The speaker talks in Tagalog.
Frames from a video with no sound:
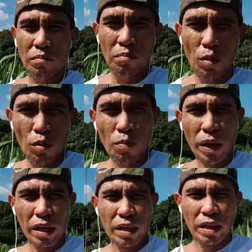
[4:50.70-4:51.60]
buong
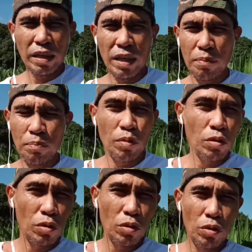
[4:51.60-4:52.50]
barangay ah,
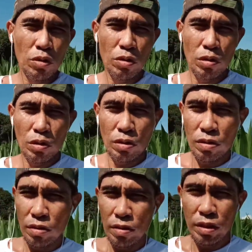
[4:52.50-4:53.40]
puro
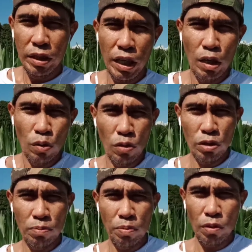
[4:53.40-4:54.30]
yellow
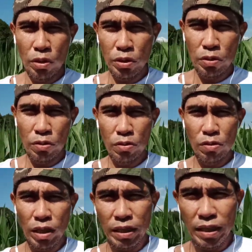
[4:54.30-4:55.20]
corn po
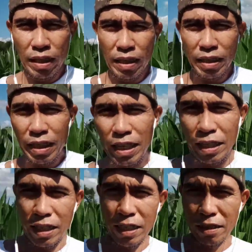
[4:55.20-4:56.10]
yung kanilang
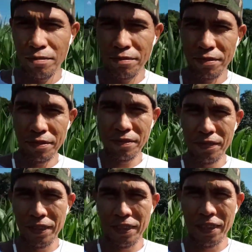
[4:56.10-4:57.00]
tinatanim
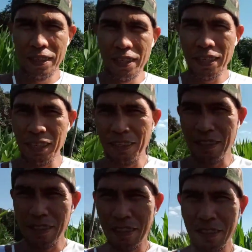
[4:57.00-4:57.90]
yan
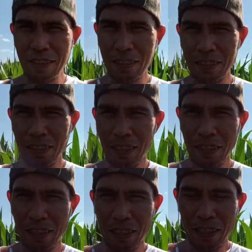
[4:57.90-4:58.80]

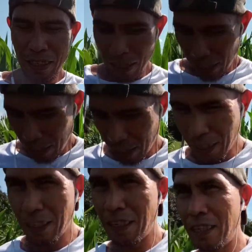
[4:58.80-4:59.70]
kaya
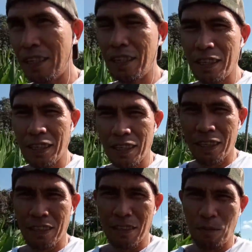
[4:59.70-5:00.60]

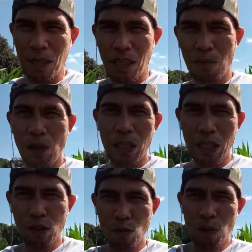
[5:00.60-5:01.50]
sa mga
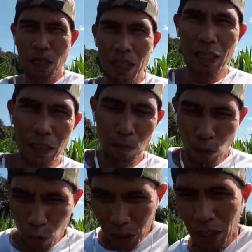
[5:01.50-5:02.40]
plantito plantita
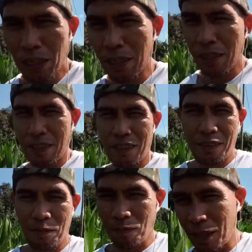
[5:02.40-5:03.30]
po dyan
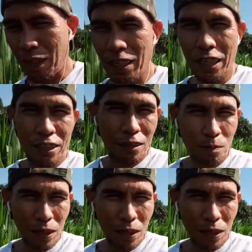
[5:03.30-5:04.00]
related